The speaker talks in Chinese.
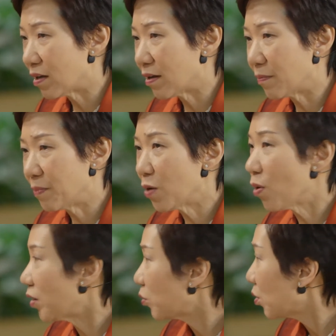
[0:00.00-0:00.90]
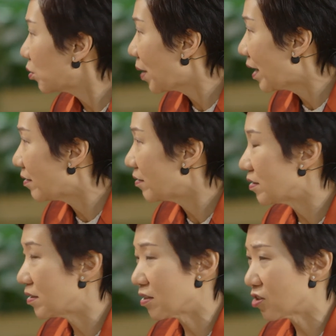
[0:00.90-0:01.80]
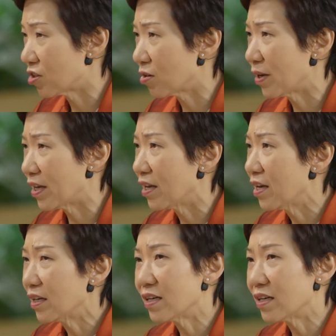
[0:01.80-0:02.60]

呃变化多端的这个社会，